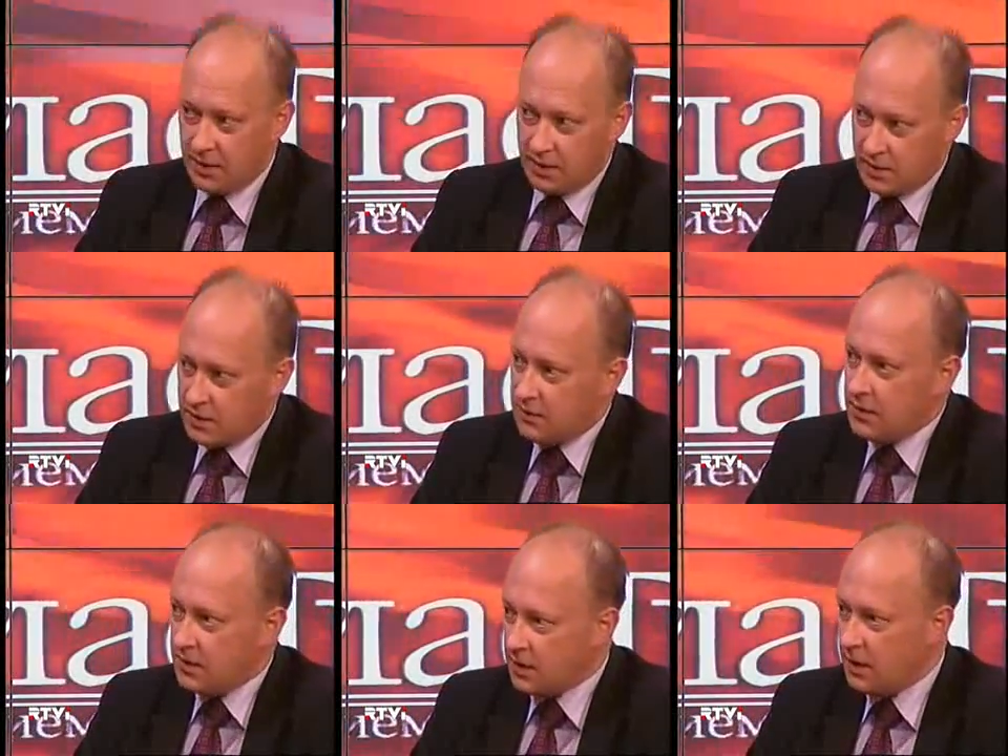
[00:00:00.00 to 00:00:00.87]
И
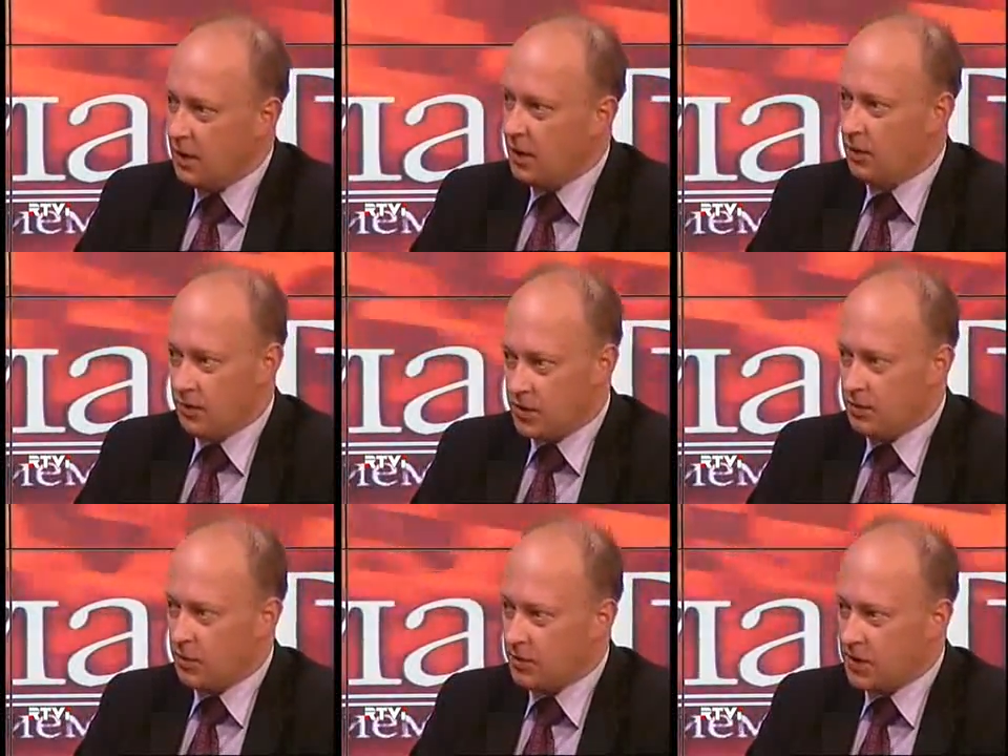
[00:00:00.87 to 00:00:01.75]
действительно,
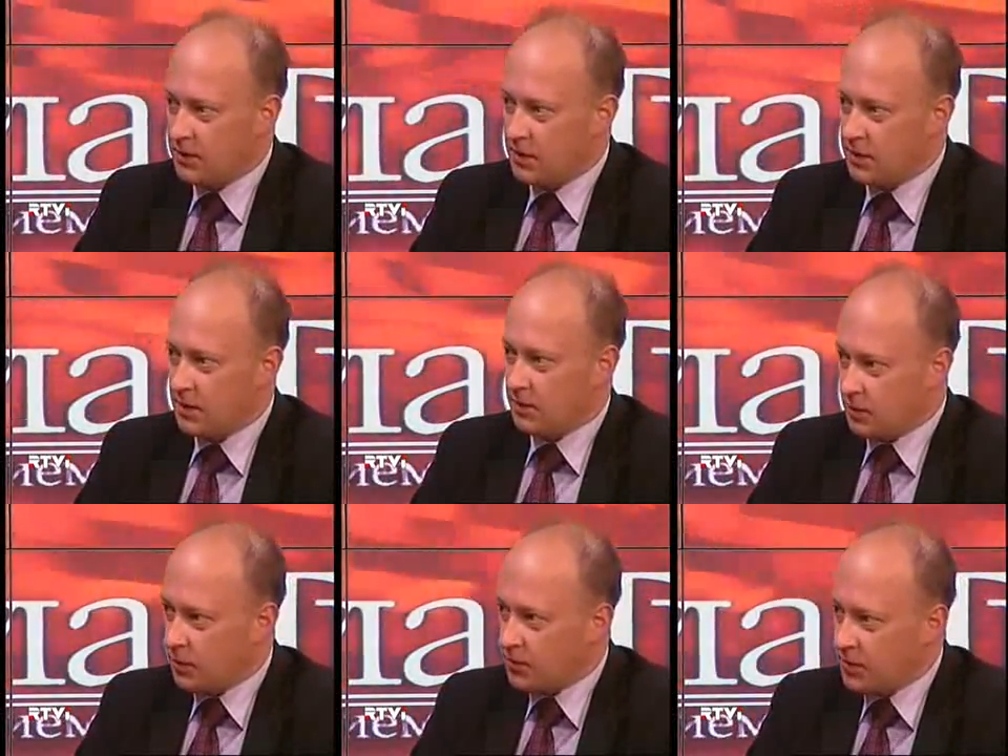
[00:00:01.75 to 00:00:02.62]
очень много зависит от того,
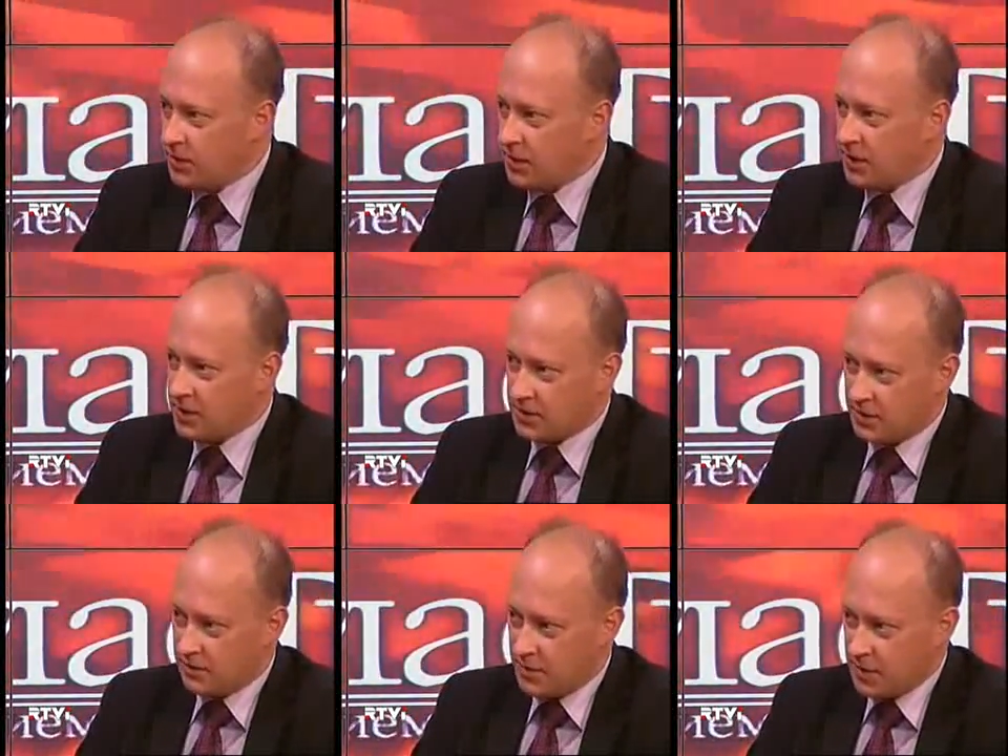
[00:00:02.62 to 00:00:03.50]
кто все-таки
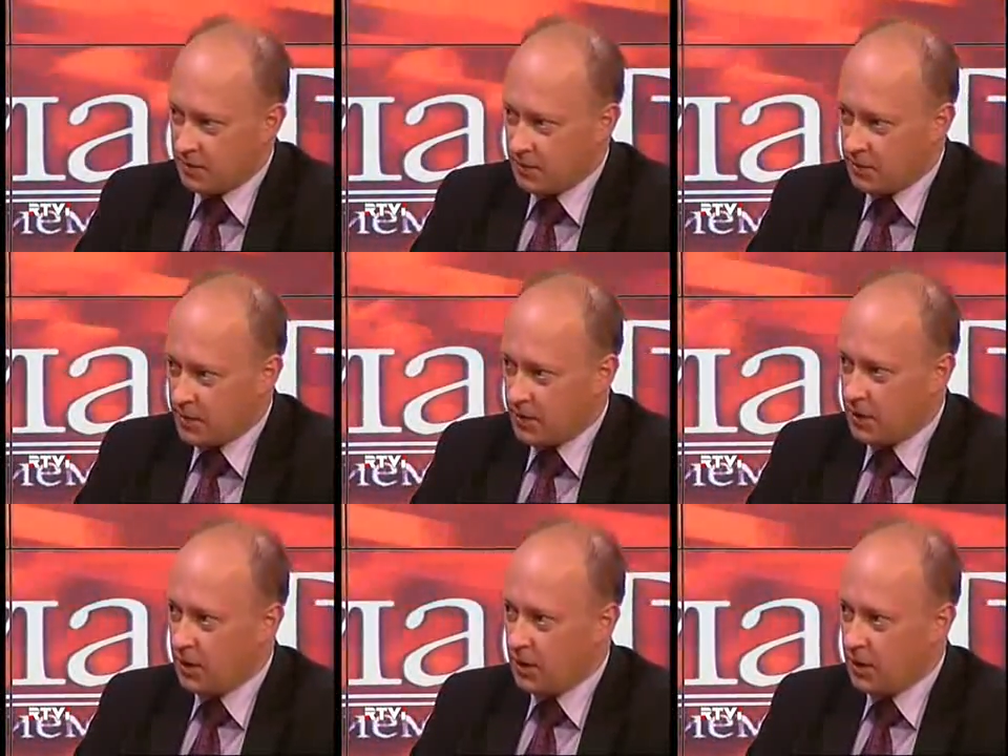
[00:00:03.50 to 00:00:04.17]
окажется в Белом доме.